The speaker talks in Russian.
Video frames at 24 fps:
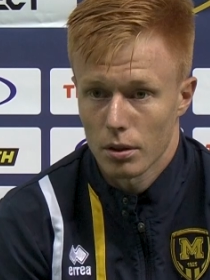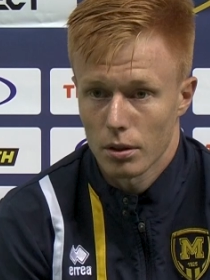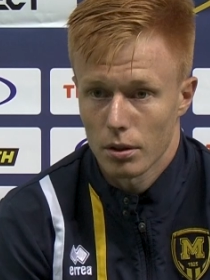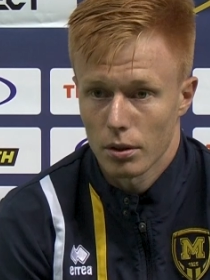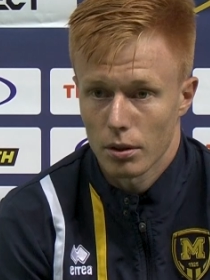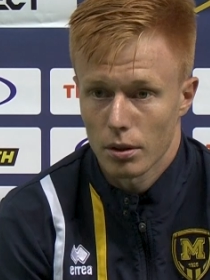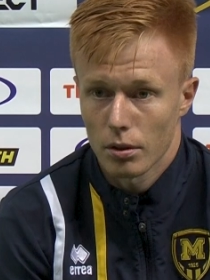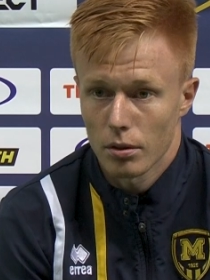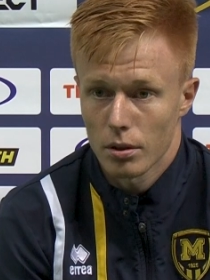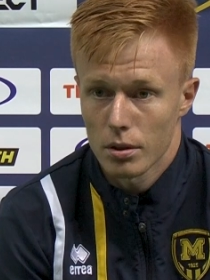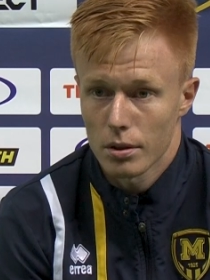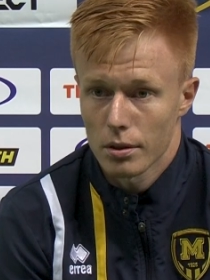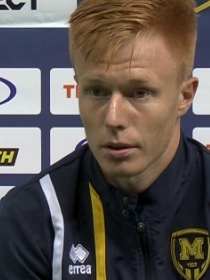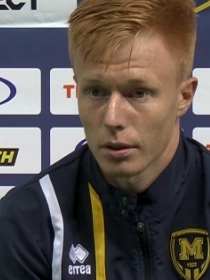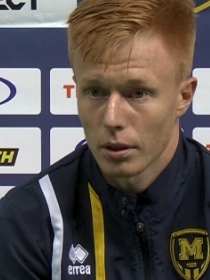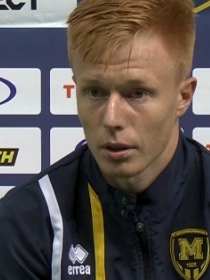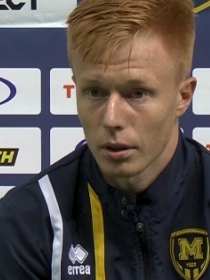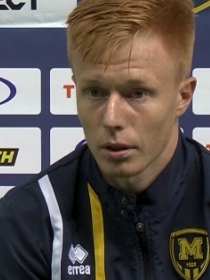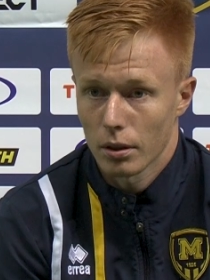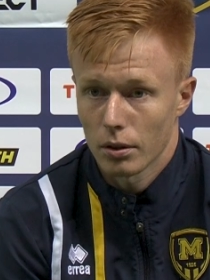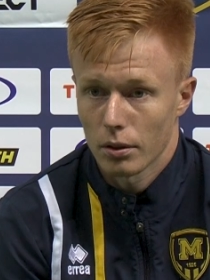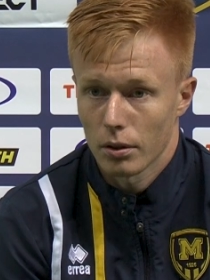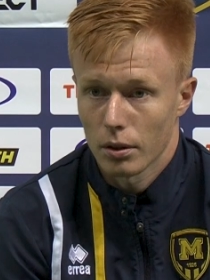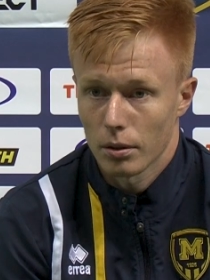тренироваться,
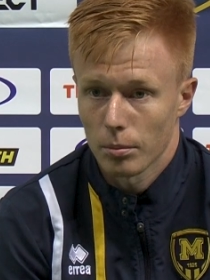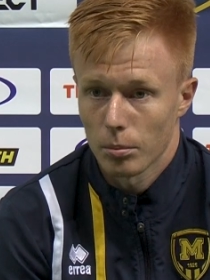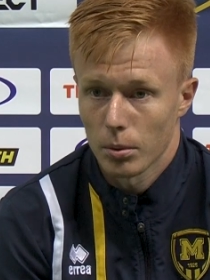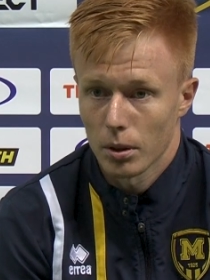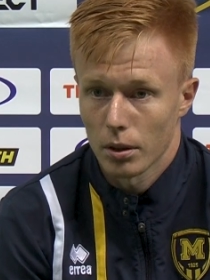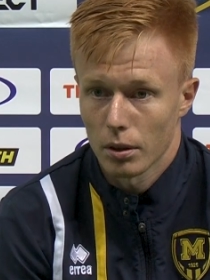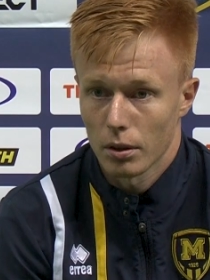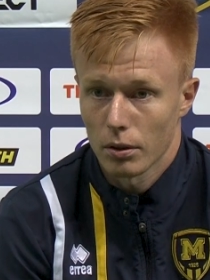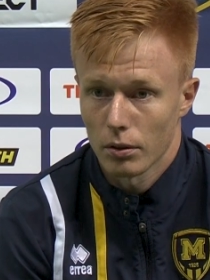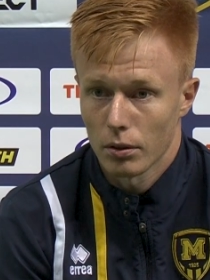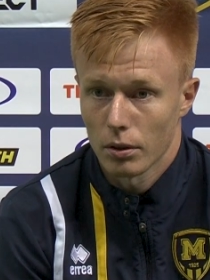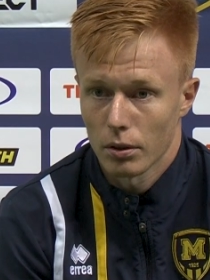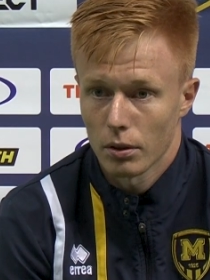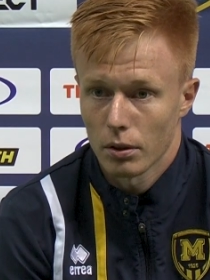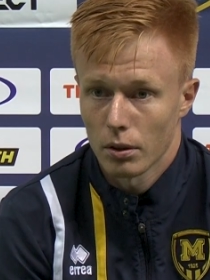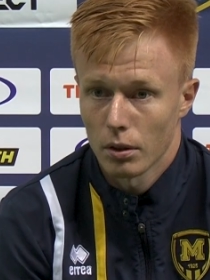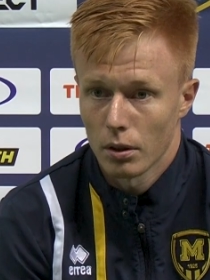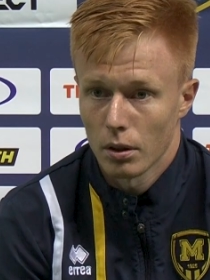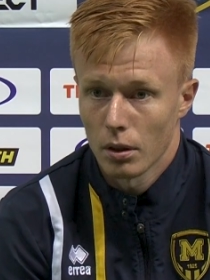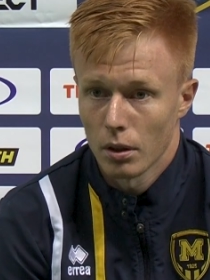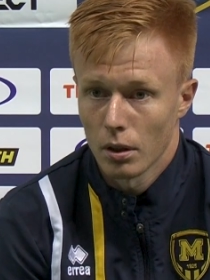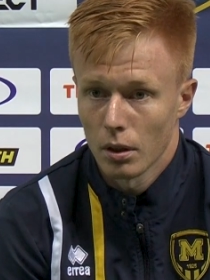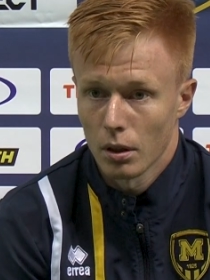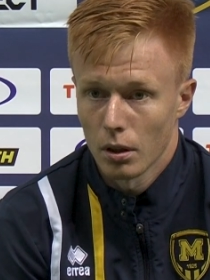ехать и обыгрывать.
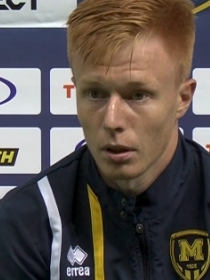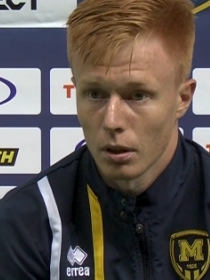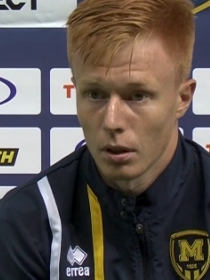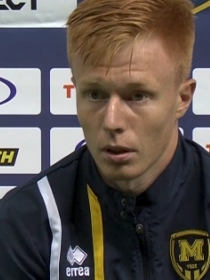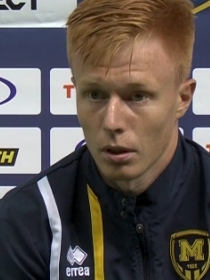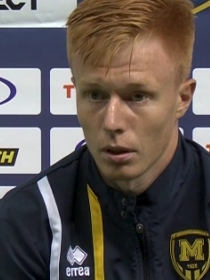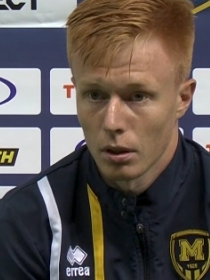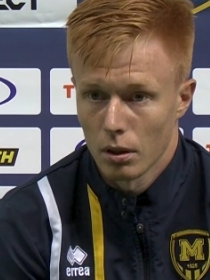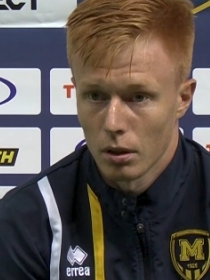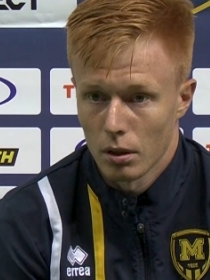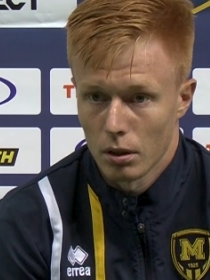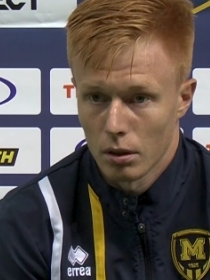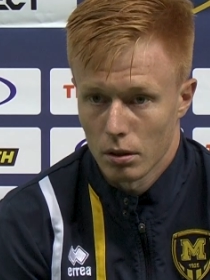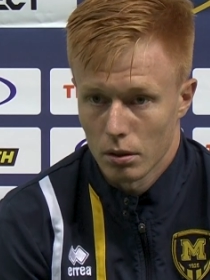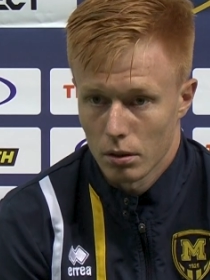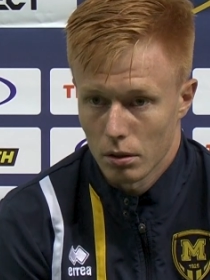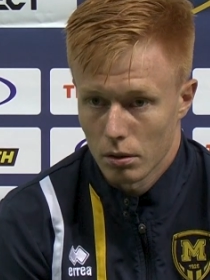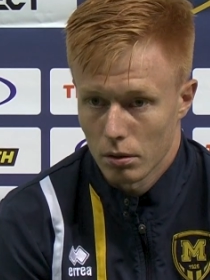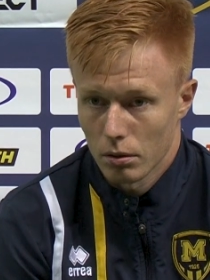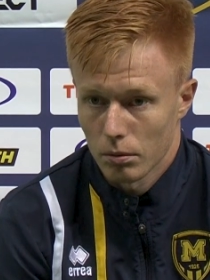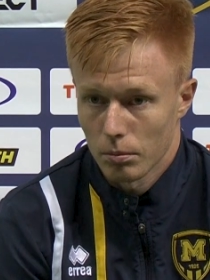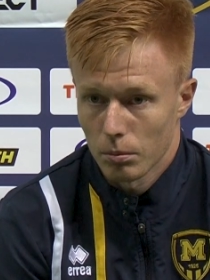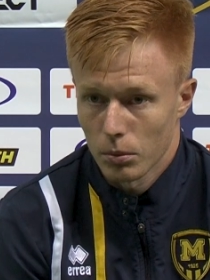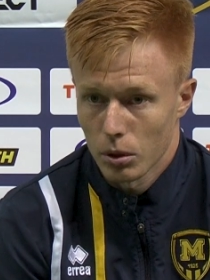
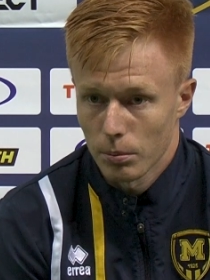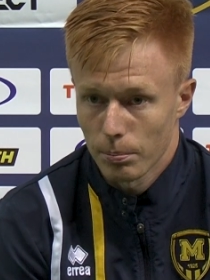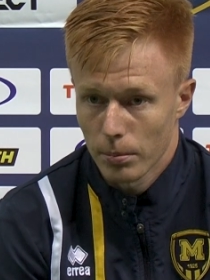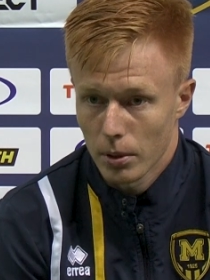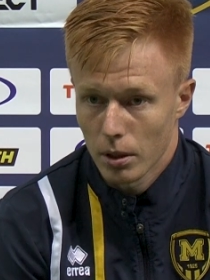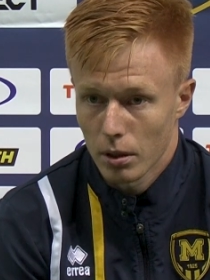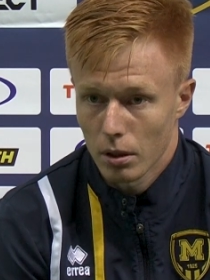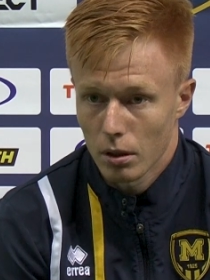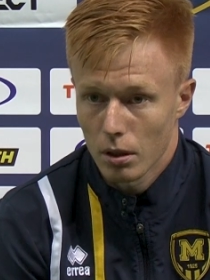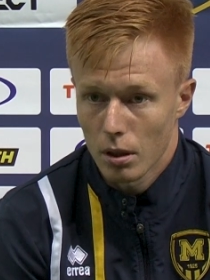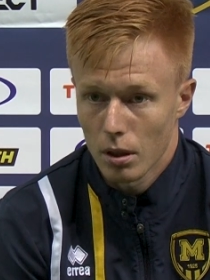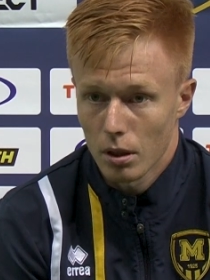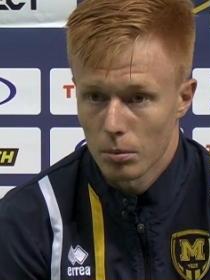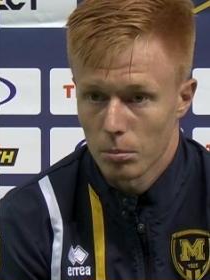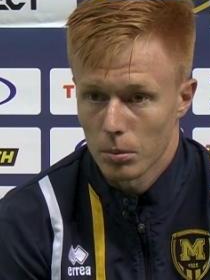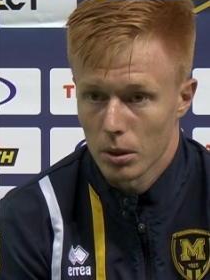Мы проиграли,